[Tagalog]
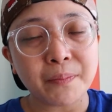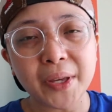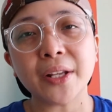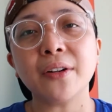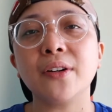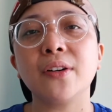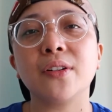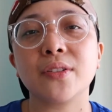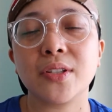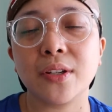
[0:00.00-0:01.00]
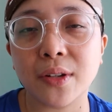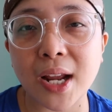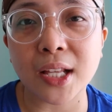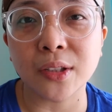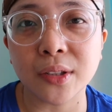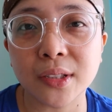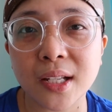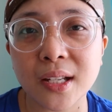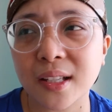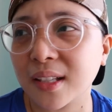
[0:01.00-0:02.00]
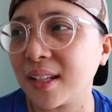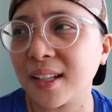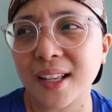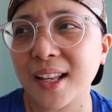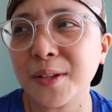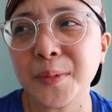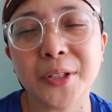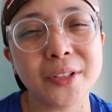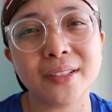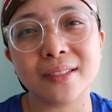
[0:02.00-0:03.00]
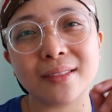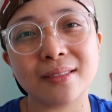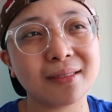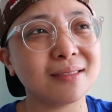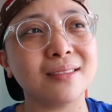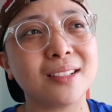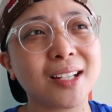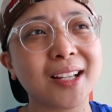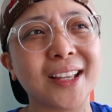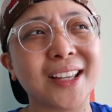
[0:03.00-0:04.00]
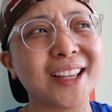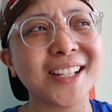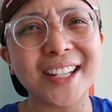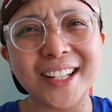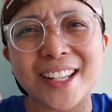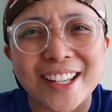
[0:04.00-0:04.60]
Pero sigurado na, alam yun, kasi